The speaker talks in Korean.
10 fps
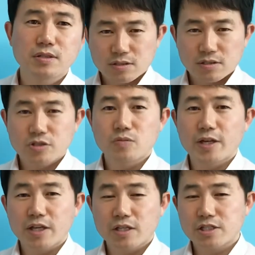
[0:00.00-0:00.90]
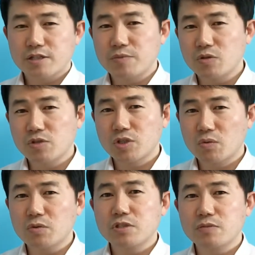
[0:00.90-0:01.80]
그리고 만약에 지금 이것이
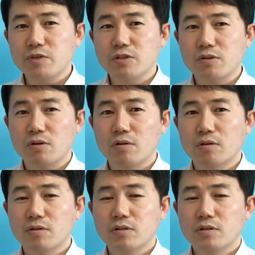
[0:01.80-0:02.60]
꽃집이어서